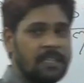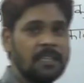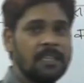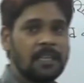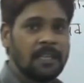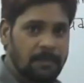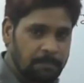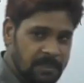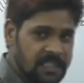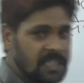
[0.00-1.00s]
की
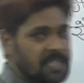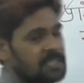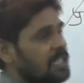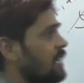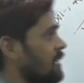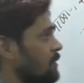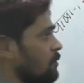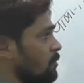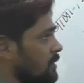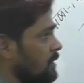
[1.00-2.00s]
विशेषता रही
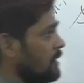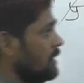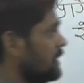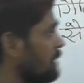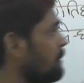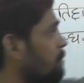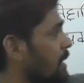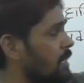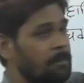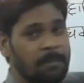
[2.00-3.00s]
होगी ये भी
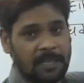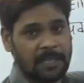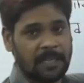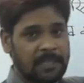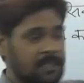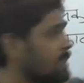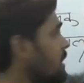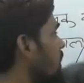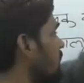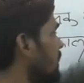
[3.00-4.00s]
पढ़ना पड़ेगा ठीक
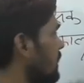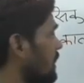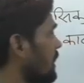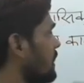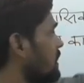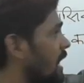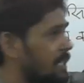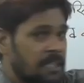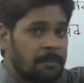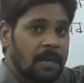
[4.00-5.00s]
है यहाँ
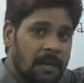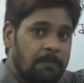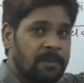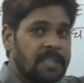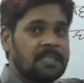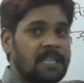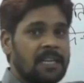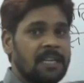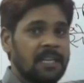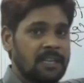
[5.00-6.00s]
से भी अब प्रश्न
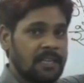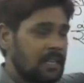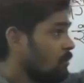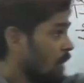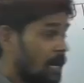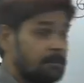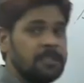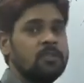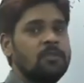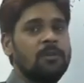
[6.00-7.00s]
आने लगे हैं क्योंकि अभी
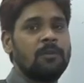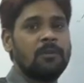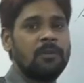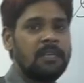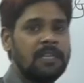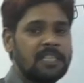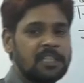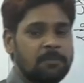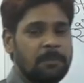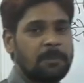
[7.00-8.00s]
जो
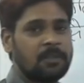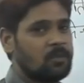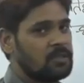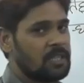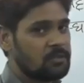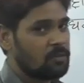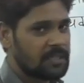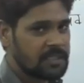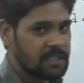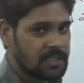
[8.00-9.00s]
लेटेस्ट पेपर 2016
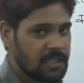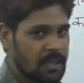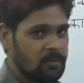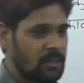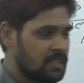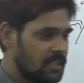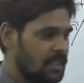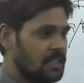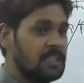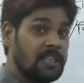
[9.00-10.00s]
टीजीटी का हुआ था ना
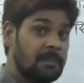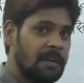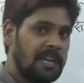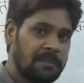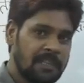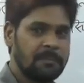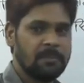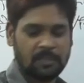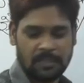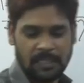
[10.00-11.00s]
हिरण बाग में
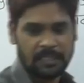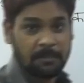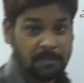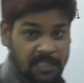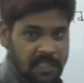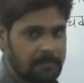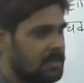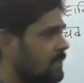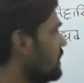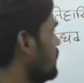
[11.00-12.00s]
कंफ्यूज किया था विषय में